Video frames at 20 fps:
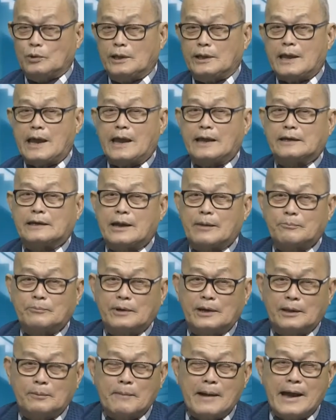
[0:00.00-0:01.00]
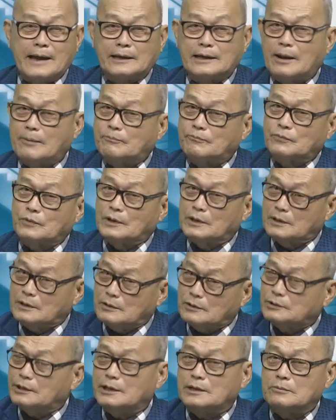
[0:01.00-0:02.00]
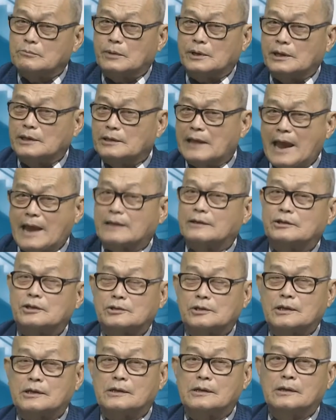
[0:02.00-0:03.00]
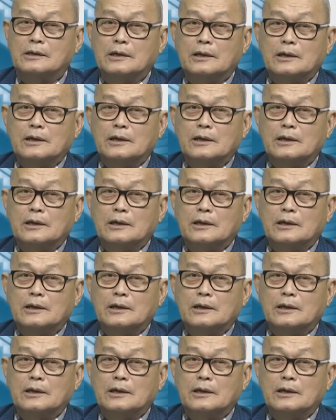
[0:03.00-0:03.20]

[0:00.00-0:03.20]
lấy 200 mà là 300 đừng có tin mình đi thẳng chứ ti